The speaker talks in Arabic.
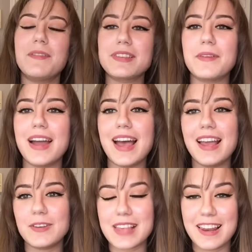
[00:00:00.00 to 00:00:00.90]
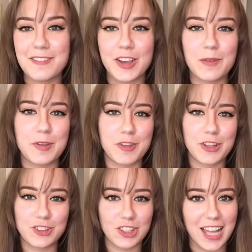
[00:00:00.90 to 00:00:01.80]
صبايا اهلا وسهلا فيكم
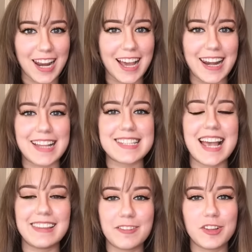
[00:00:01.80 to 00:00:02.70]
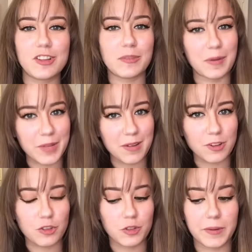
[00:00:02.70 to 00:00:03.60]
بفيديو جديد على قناتي هذا الفيديو طبعا مثل ما
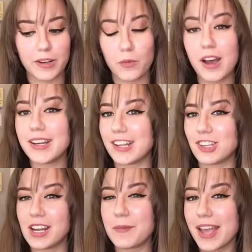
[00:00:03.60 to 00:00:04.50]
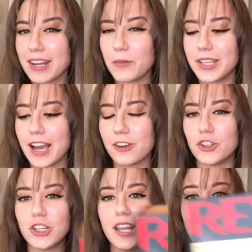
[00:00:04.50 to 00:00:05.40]
شفتوا بالعنوان رح جرب انا
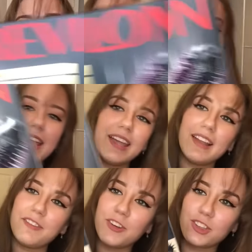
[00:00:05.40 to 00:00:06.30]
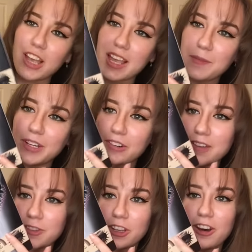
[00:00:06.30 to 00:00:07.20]
وياكم هي الفرشاية من
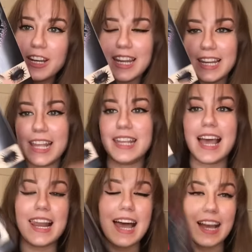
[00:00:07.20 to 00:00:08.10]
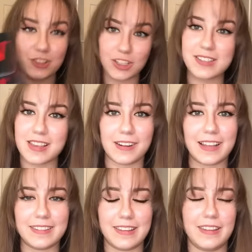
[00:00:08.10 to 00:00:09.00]
ريفلون اللي هي هلا عن جد صار
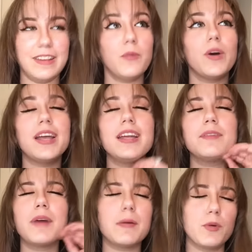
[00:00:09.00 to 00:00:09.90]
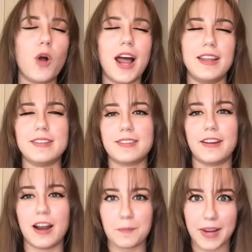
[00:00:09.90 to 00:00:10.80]
على الدنيا وين ما بروح على
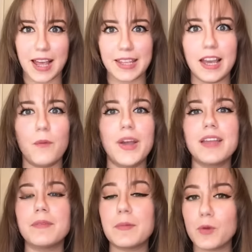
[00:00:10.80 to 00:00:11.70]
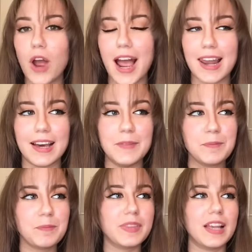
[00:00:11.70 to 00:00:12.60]
الانستغرام بلاقيها وين ما بروح على
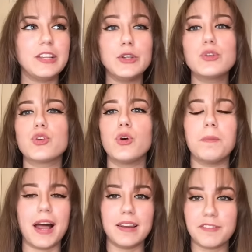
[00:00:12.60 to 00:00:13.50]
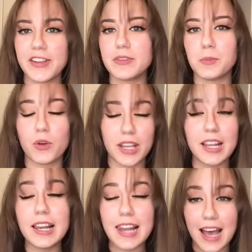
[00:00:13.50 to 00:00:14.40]
اليوتيوب على الفيسبوك كل
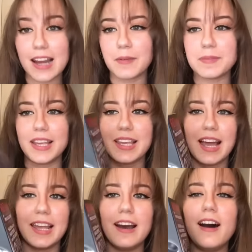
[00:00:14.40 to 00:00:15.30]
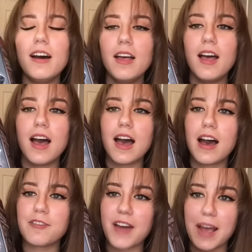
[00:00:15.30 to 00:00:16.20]
العالم عم تحكي عليها
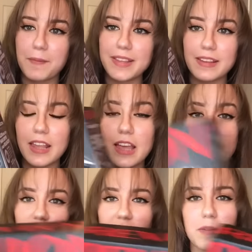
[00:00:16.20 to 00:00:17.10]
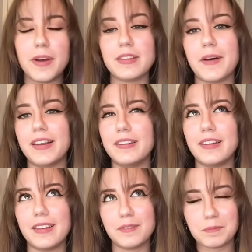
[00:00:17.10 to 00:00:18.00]
آه فحبيت اني انا اجربها طبعا
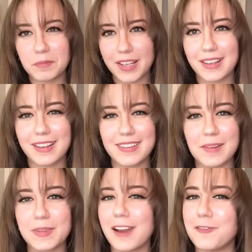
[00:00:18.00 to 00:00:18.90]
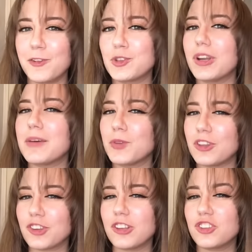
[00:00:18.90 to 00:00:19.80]
كثير بتعرفوا انتم انا
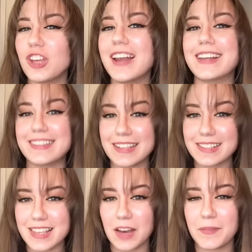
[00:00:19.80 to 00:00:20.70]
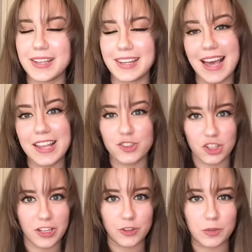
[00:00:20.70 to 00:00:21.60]
منتجات الشعر كثير صعب اني لاقي شيء
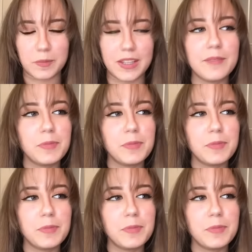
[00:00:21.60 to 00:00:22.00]
يعجبني